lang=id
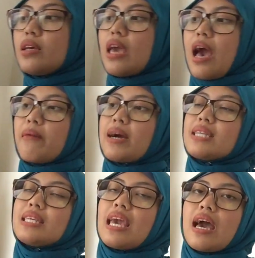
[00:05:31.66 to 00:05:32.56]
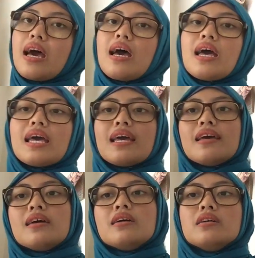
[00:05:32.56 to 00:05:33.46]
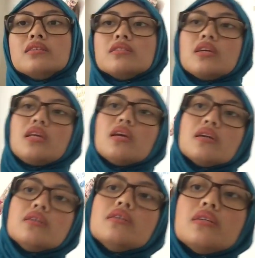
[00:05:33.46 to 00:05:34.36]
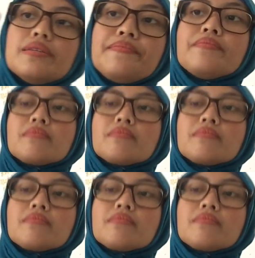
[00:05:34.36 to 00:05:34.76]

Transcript: Ya, kasih ya. Jadi um,